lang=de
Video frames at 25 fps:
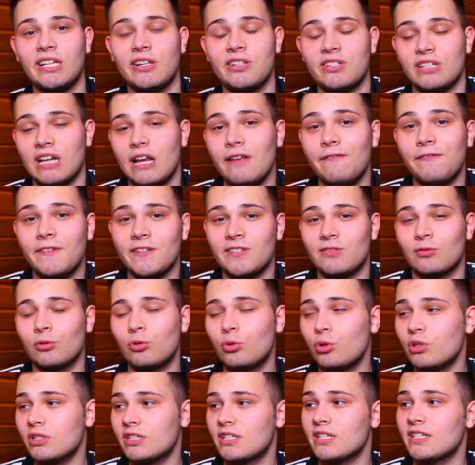sondern einfach so ein
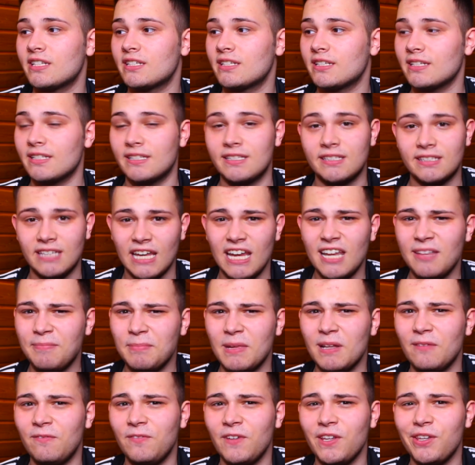kurzes
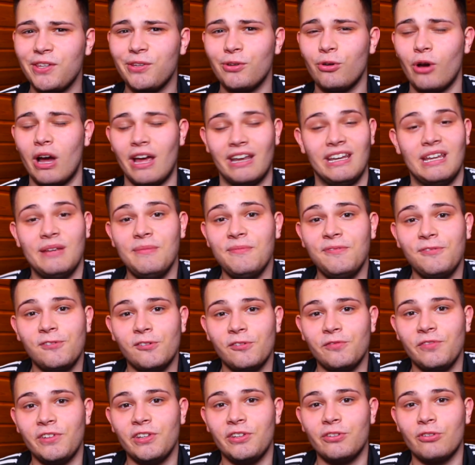Statement-Video, ein
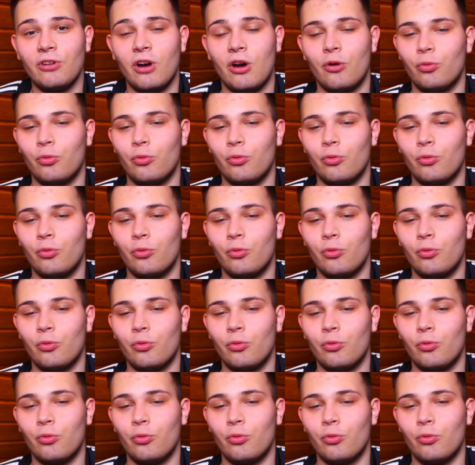Info-Video,